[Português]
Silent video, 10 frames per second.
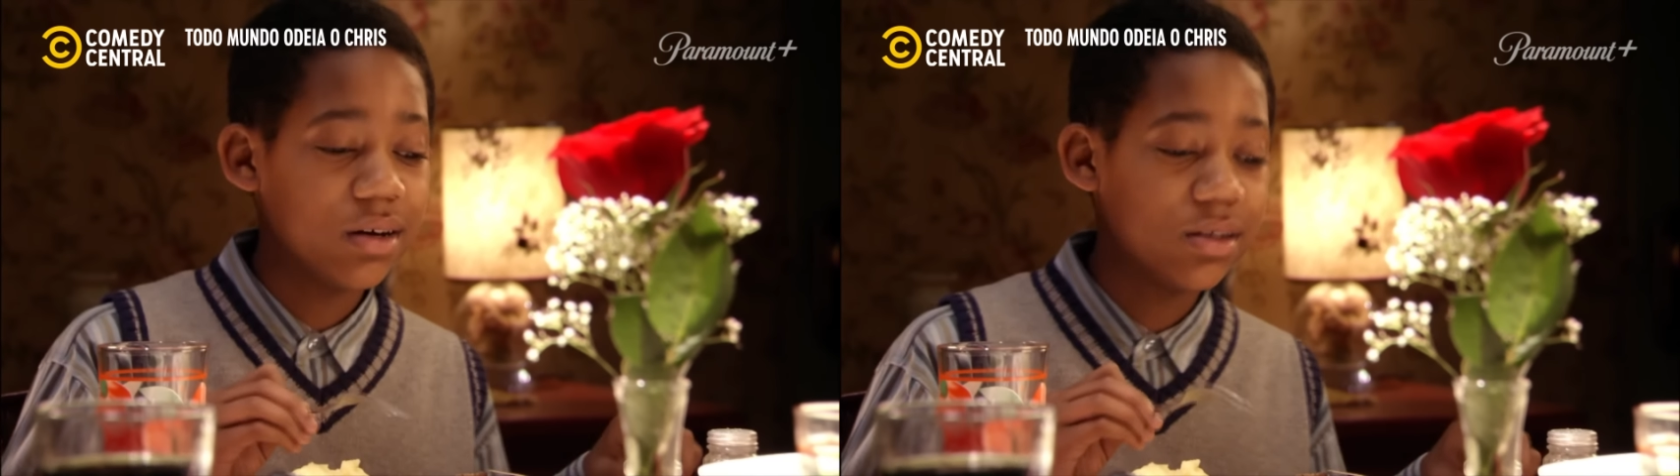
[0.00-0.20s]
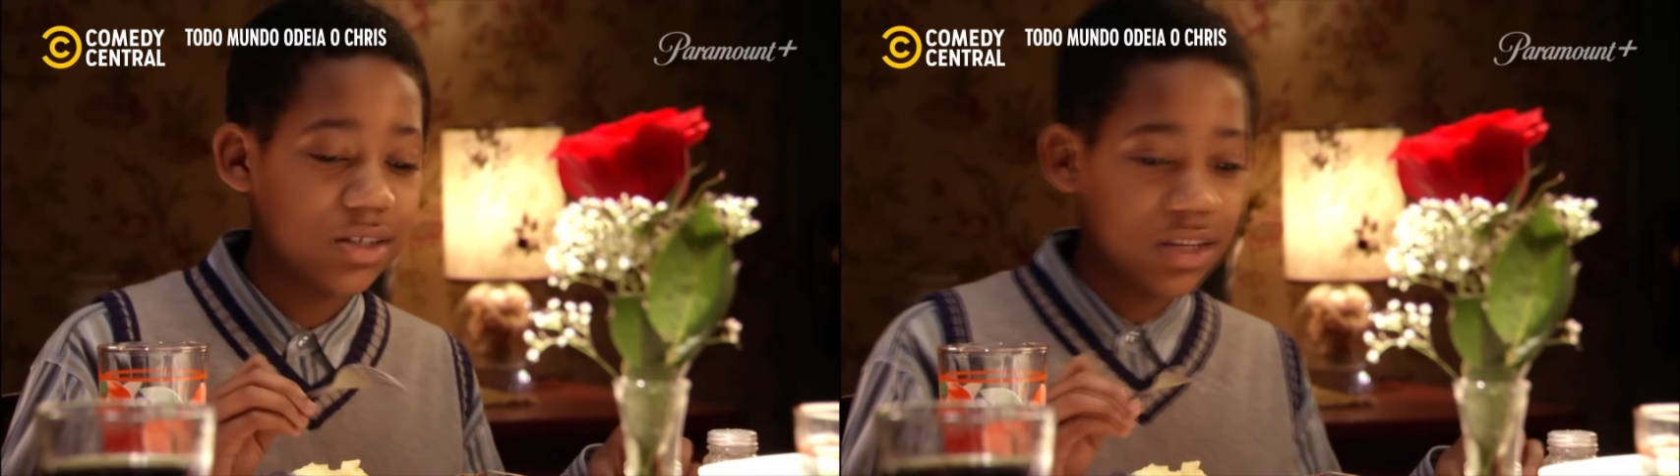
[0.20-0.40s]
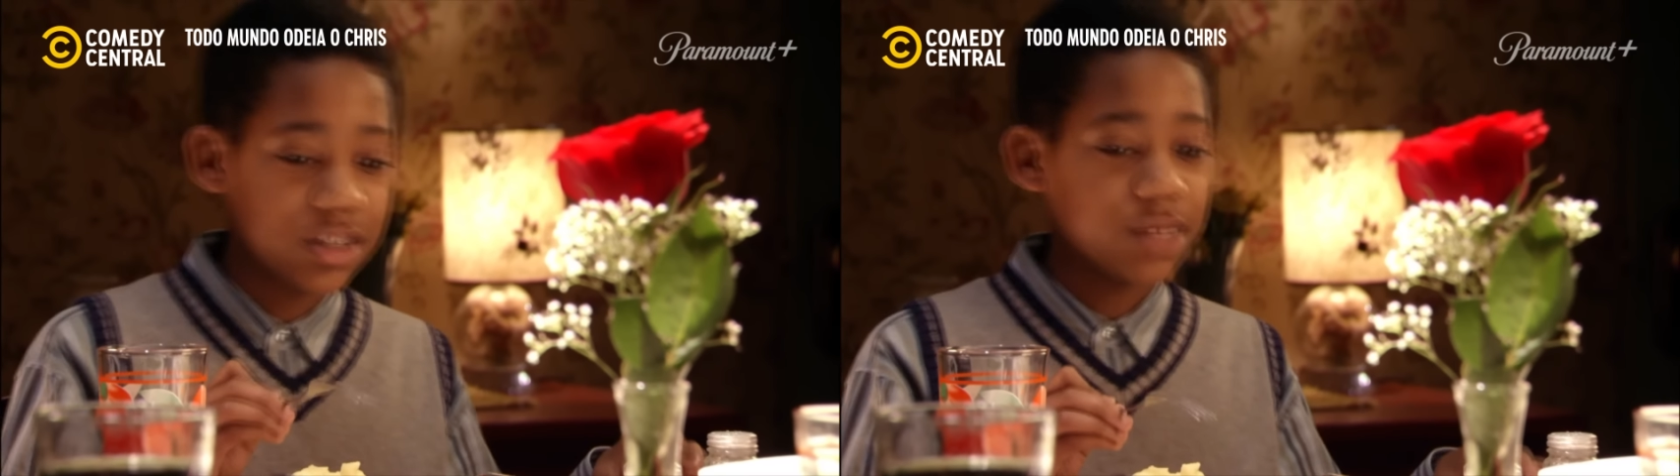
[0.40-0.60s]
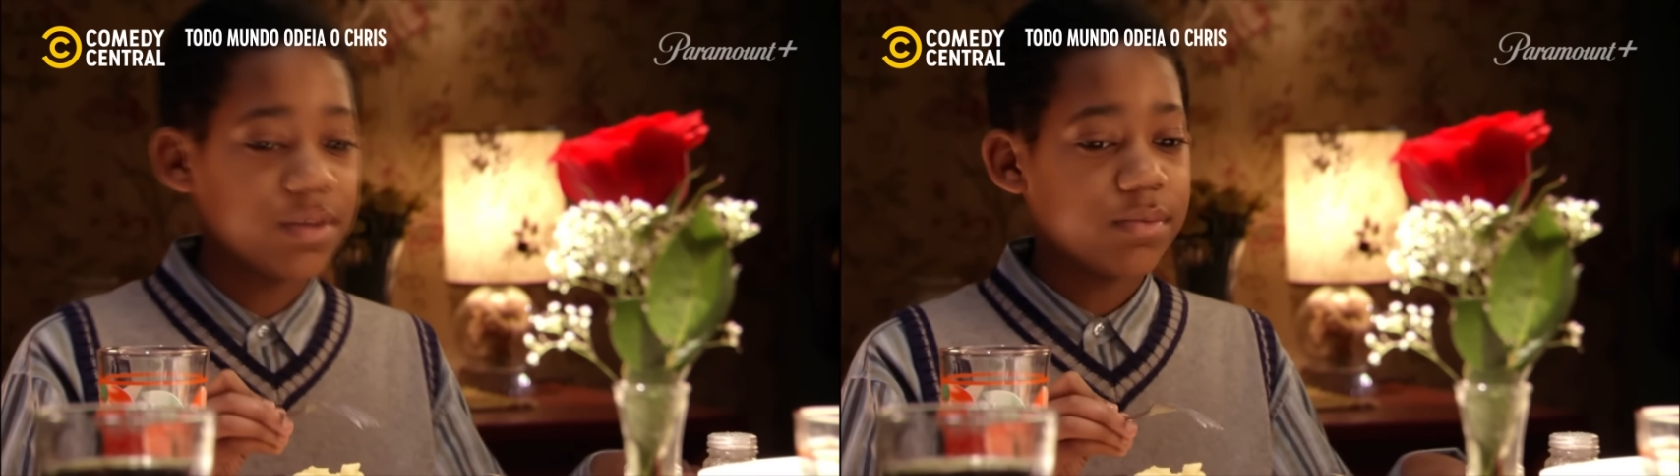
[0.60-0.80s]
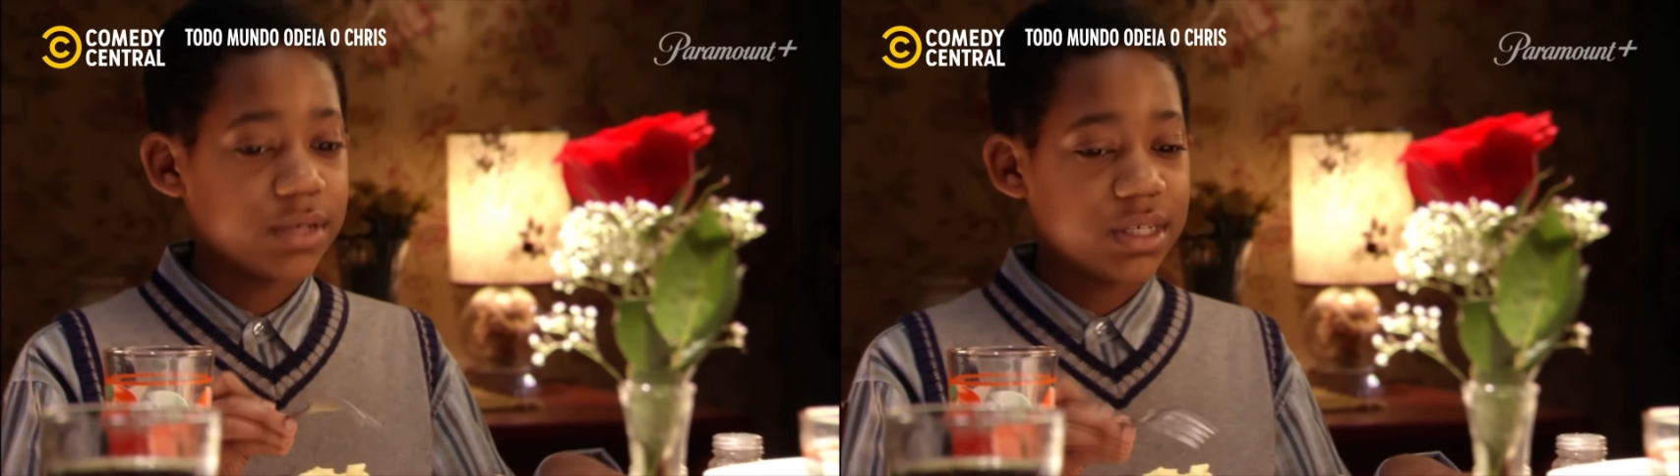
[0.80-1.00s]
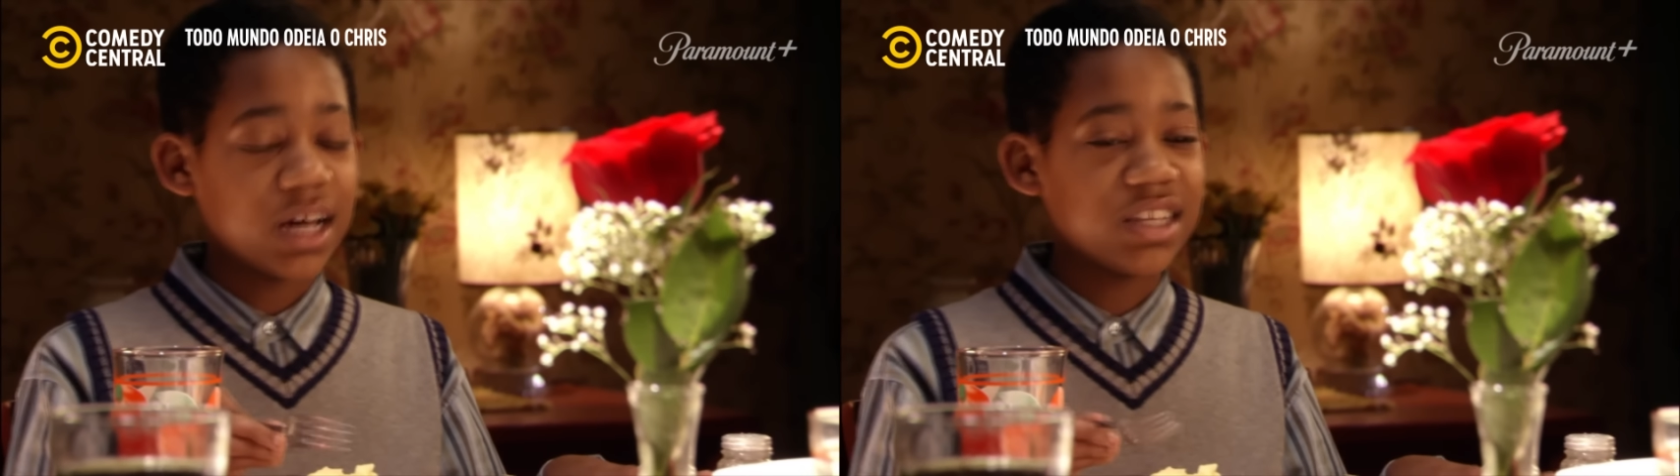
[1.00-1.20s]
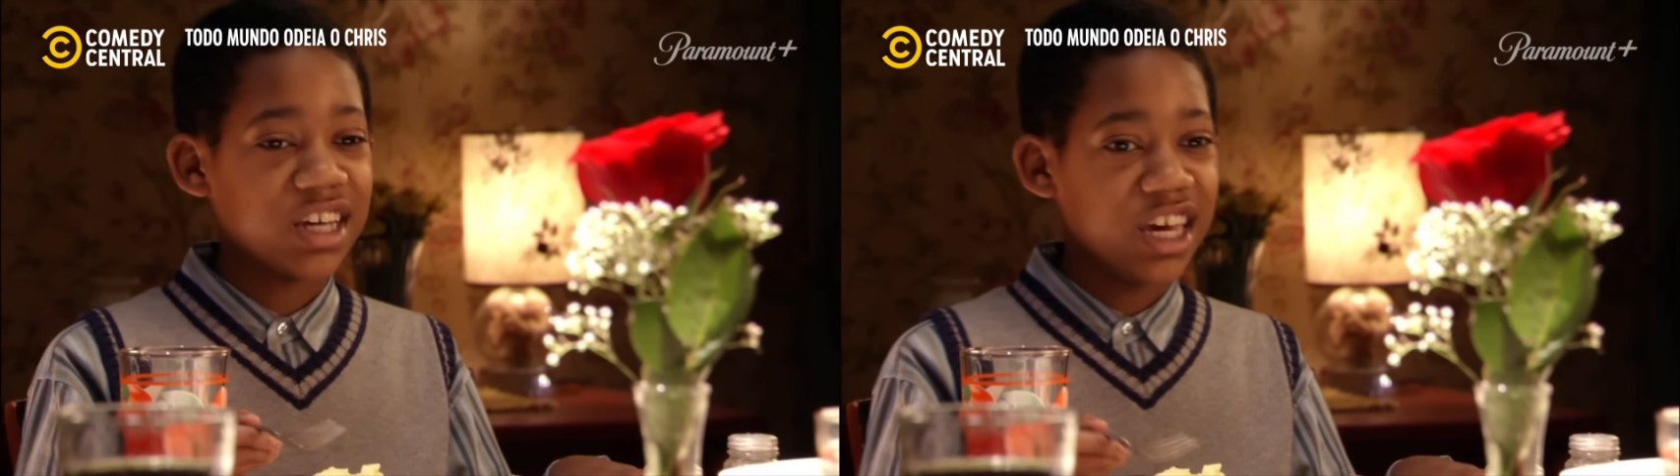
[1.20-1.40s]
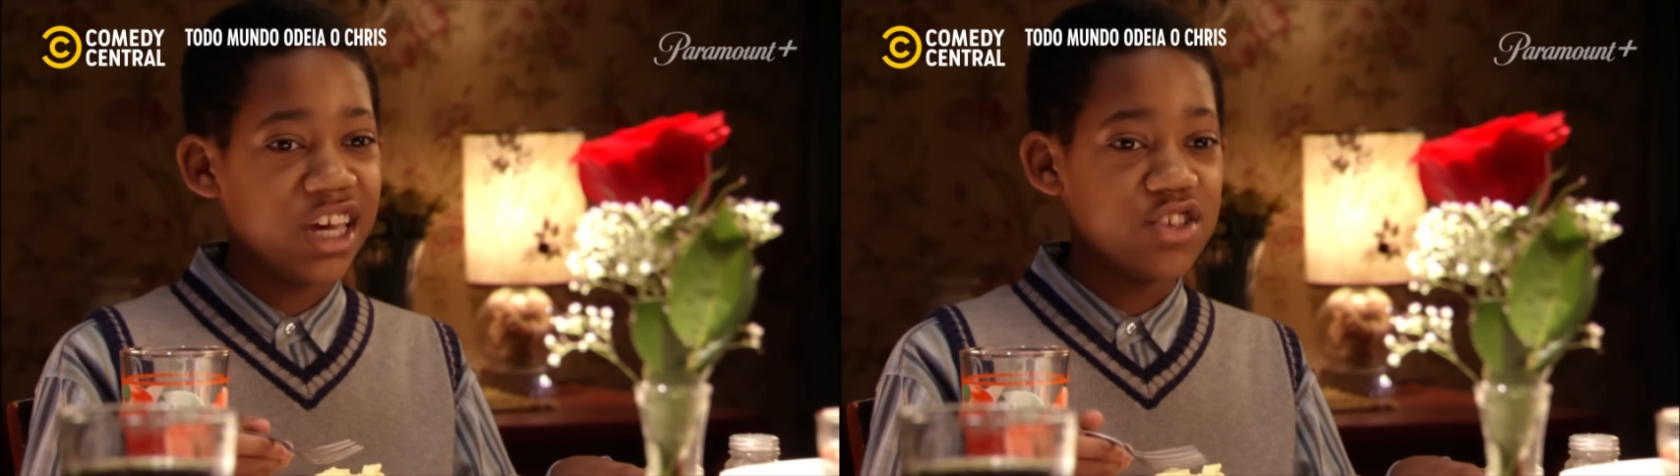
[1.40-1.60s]
com algo algolente todo mundo te
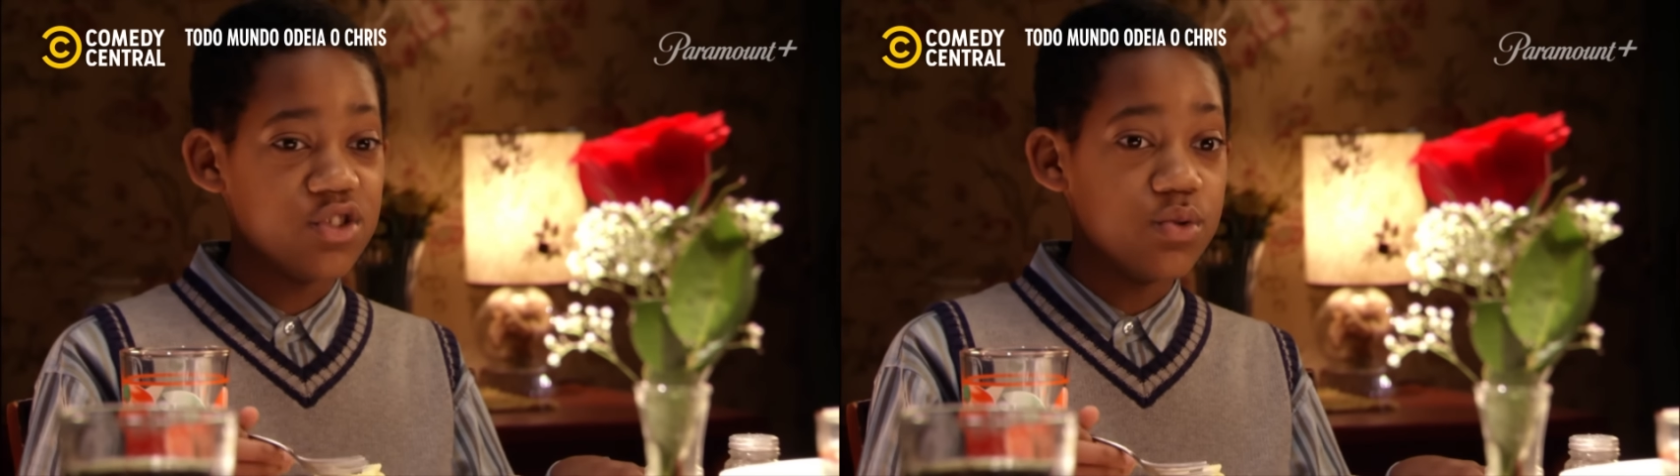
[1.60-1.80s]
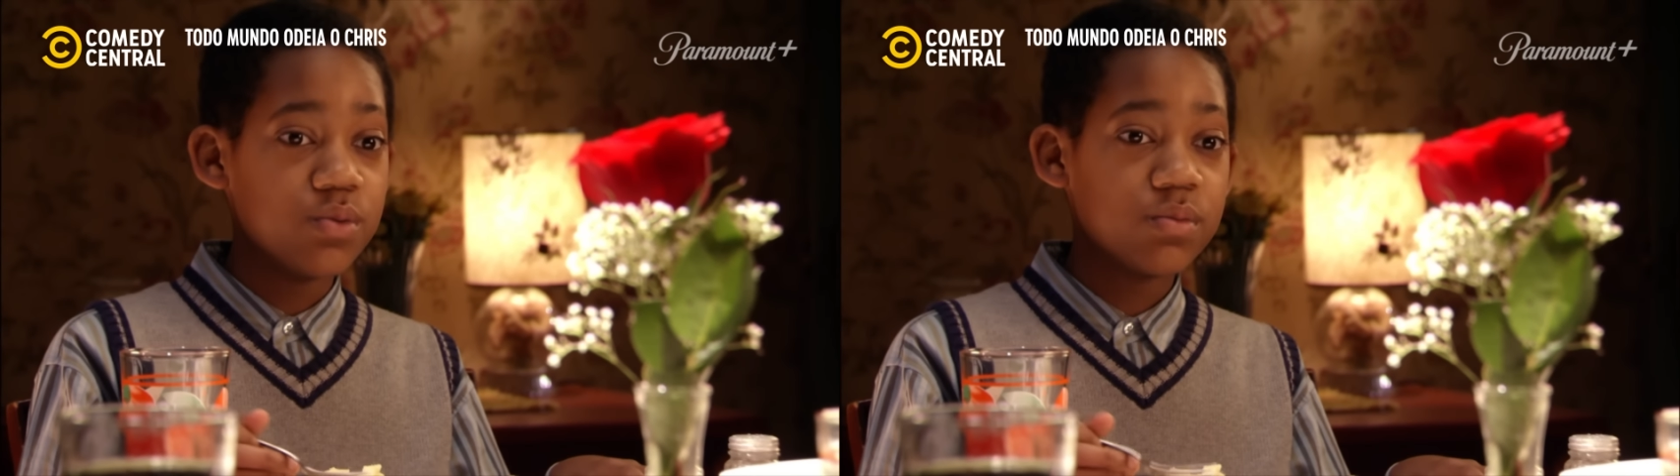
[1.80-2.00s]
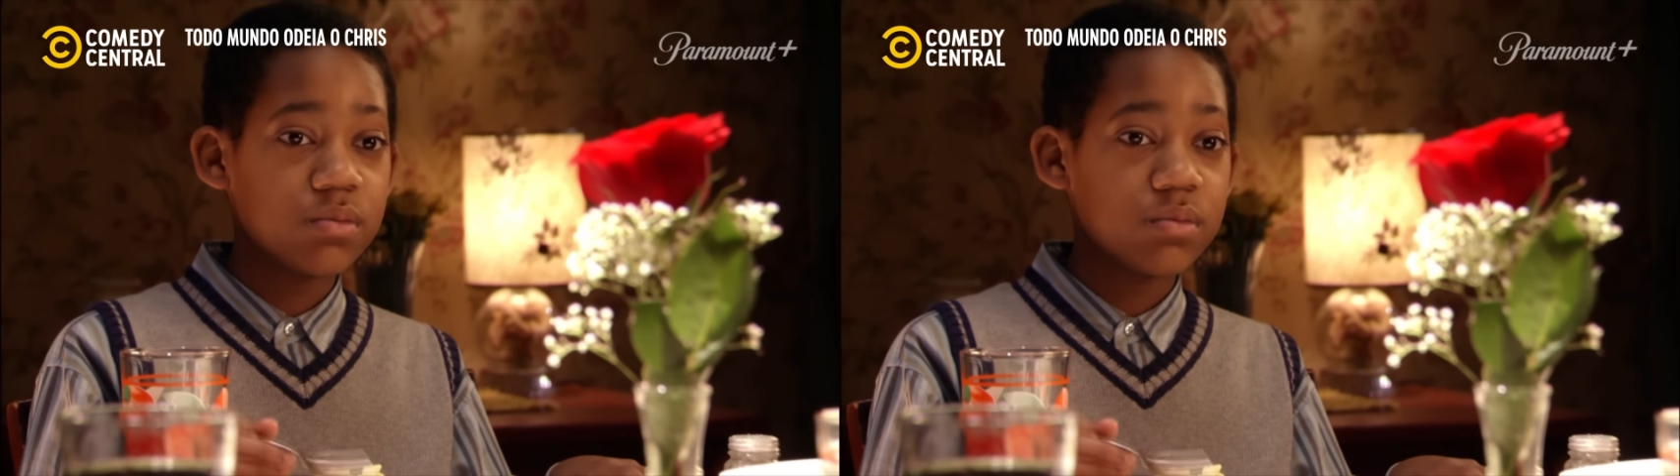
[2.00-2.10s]
odeia.